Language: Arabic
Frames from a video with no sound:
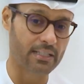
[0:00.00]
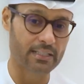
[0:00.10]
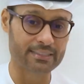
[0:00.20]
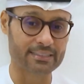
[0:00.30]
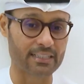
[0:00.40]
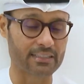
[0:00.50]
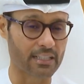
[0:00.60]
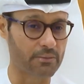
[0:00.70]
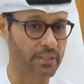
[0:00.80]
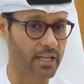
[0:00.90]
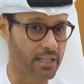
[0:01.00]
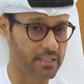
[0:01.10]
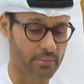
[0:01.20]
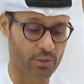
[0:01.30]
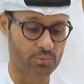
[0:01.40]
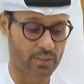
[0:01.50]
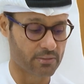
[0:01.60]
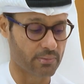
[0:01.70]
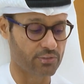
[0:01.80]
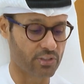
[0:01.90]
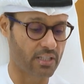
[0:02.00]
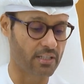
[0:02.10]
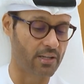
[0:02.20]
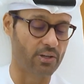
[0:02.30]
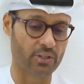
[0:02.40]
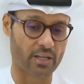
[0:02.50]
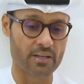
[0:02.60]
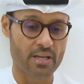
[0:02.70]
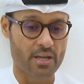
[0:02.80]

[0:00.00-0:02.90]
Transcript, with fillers: التي تنتقل بها هذه المعلومات من جهة إلى أخرى